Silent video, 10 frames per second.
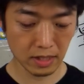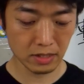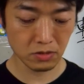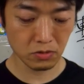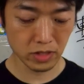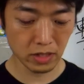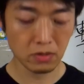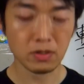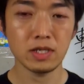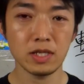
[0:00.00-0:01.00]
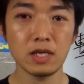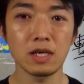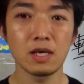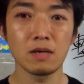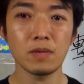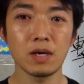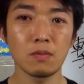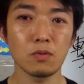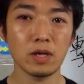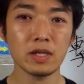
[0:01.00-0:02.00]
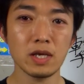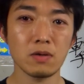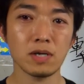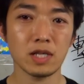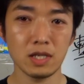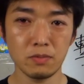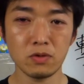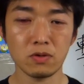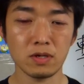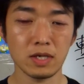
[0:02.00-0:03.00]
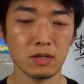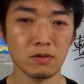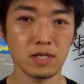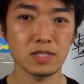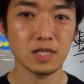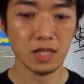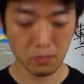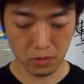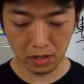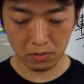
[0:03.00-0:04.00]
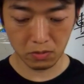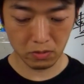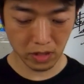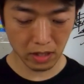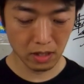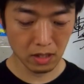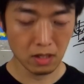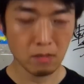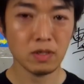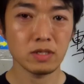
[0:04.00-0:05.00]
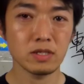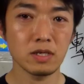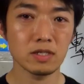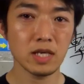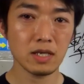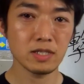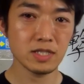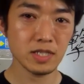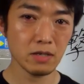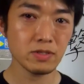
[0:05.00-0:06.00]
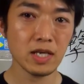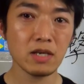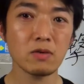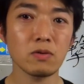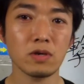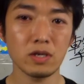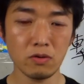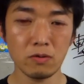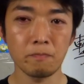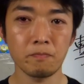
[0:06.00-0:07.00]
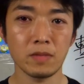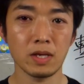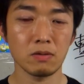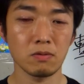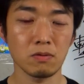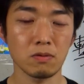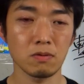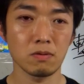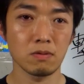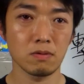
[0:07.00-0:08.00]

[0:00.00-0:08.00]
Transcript: 活動をしている時に、まあ、ボランティアの方にもあの手伝ってもらうことで、まあ、実際の選挙の時の、あの